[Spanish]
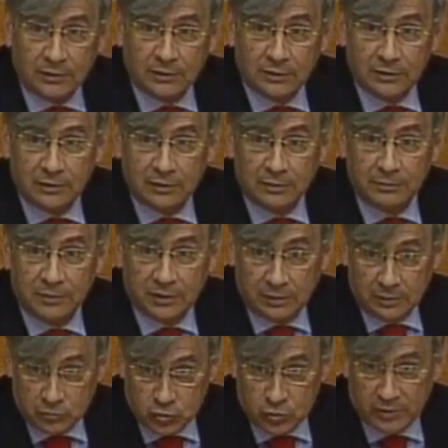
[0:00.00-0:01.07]

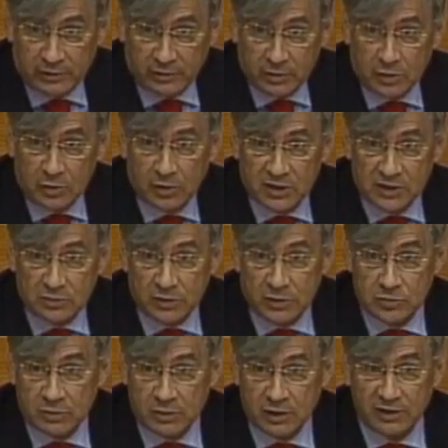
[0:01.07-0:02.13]
eh, sus relaciones con la seguridad
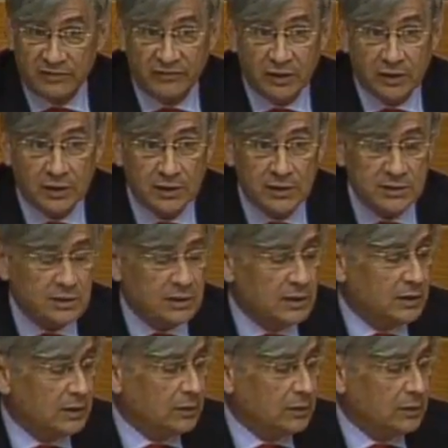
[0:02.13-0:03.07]
social y fiscales,